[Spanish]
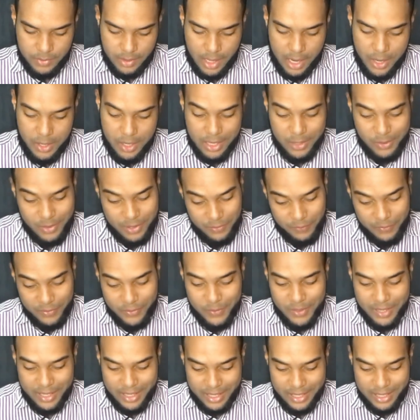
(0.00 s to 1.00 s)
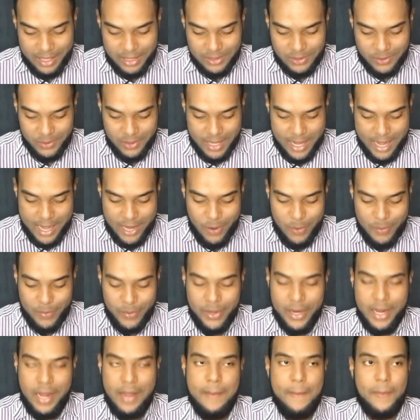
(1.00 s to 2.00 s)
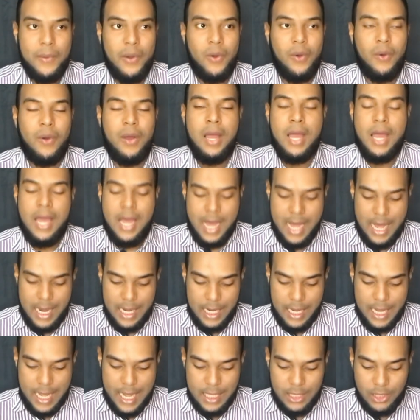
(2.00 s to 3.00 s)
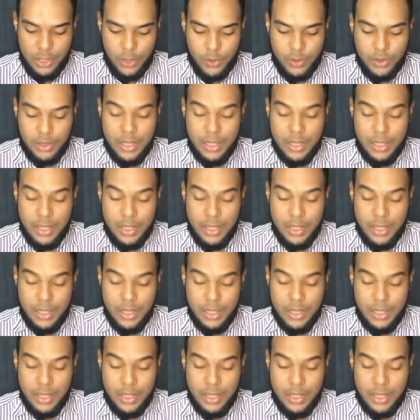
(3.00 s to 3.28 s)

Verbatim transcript: Hay algunas figuras que reaccionaron, por ejemplo, Alejandro